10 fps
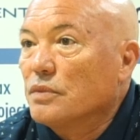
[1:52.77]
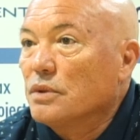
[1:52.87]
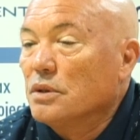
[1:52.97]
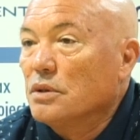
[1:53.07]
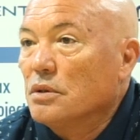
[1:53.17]

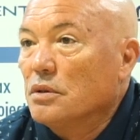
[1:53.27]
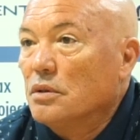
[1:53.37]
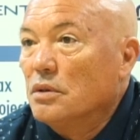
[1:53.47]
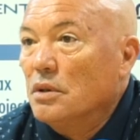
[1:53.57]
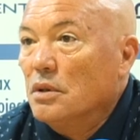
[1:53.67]
qué partido
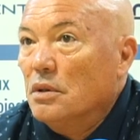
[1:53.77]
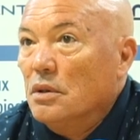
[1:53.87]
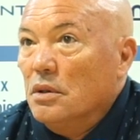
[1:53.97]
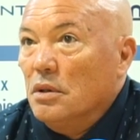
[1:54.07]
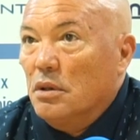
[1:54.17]
esperas?
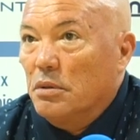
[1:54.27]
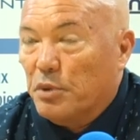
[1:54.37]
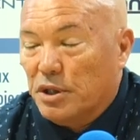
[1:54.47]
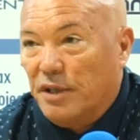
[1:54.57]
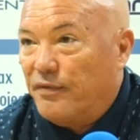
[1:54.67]

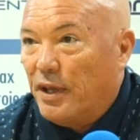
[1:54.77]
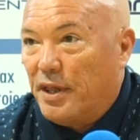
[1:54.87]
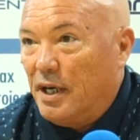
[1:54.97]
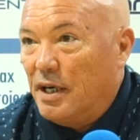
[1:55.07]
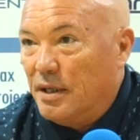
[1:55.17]
Pues
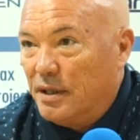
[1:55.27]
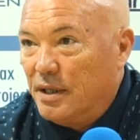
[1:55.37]
difícil,